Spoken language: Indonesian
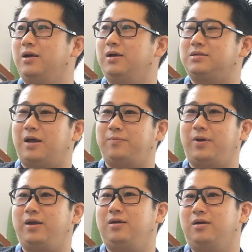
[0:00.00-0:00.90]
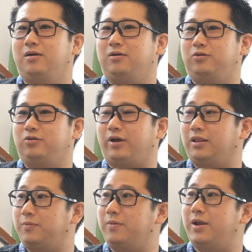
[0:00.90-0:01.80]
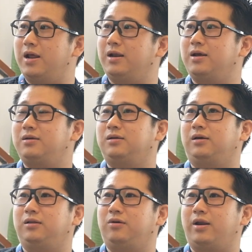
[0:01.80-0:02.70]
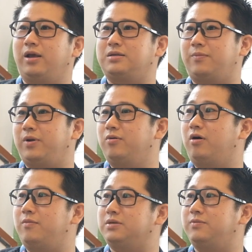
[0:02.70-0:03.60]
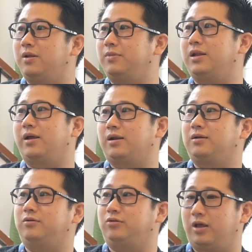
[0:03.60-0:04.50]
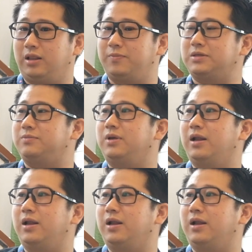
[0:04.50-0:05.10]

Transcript: Sampai untuk yang tipe badannya itu harganya sampai 2,9 miliar untuk yang tipe 9.